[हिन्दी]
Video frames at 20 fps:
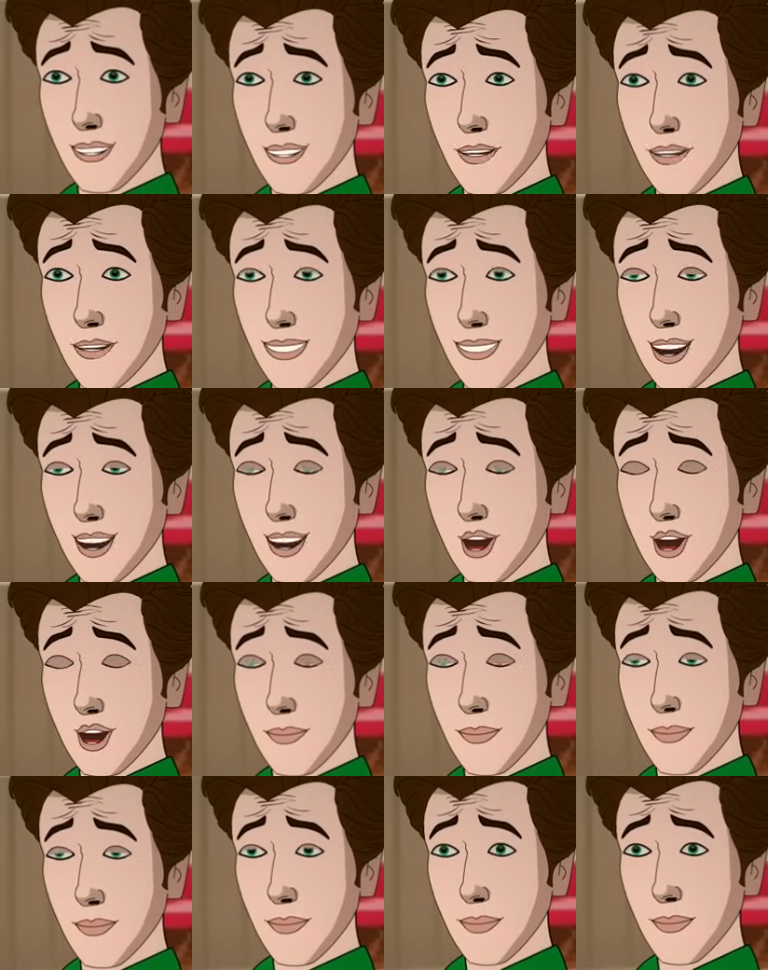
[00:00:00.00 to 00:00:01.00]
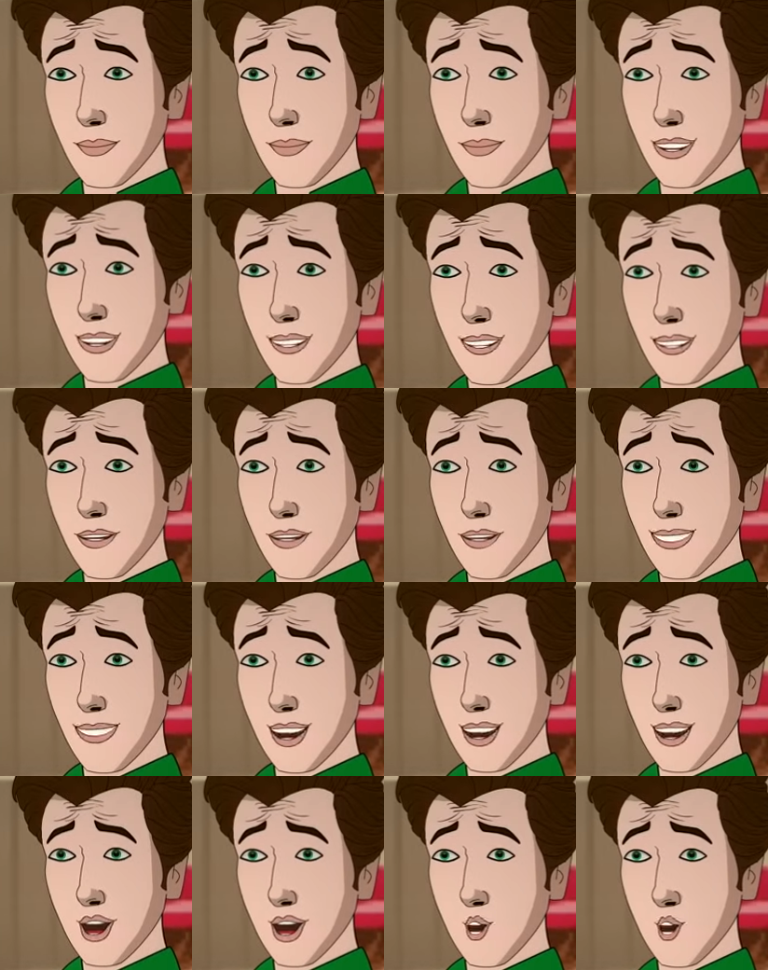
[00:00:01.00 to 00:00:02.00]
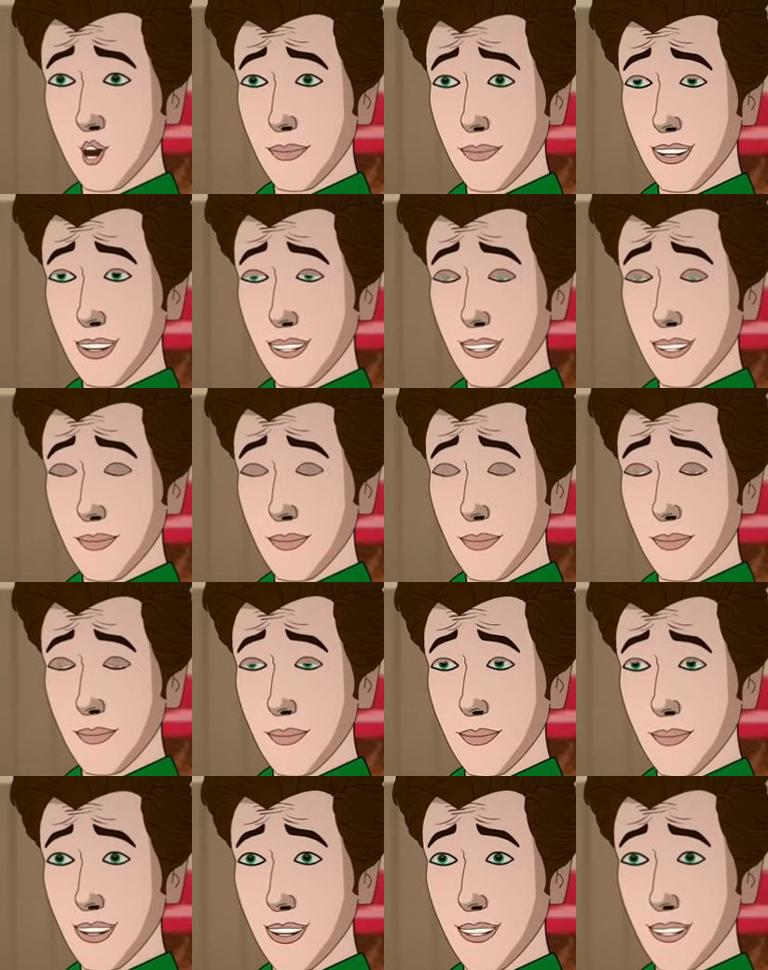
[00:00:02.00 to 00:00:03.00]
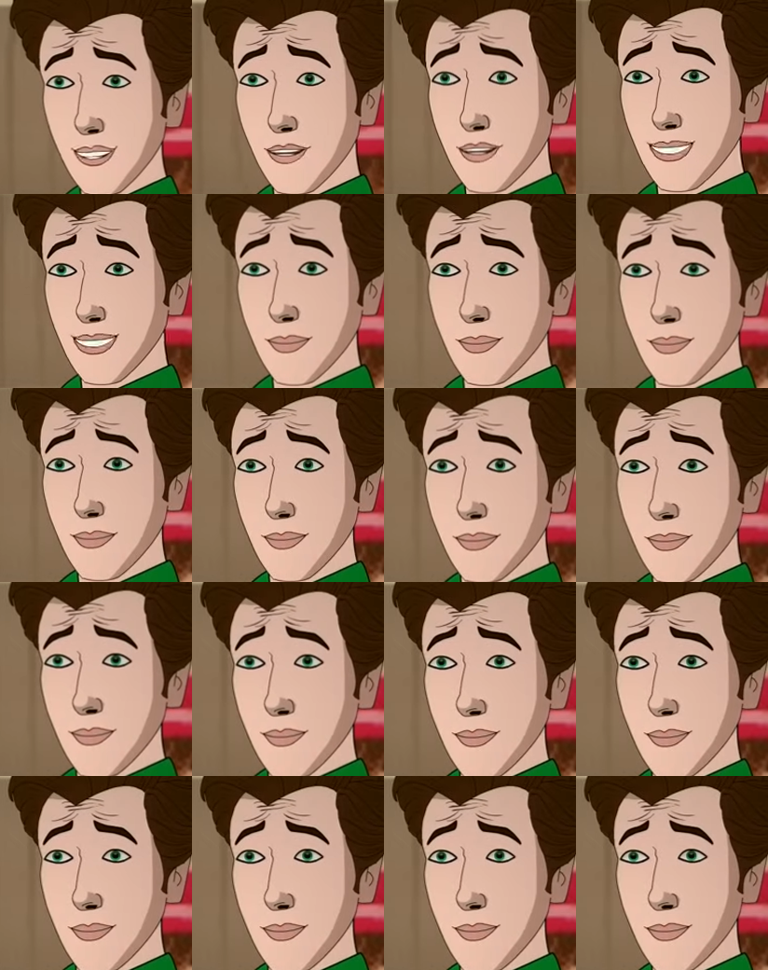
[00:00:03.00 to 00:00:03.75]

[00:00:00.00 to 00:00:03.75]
क्या मतलब कोई नहीं तुम किसी लड़के के साथ थी ना कौन था वो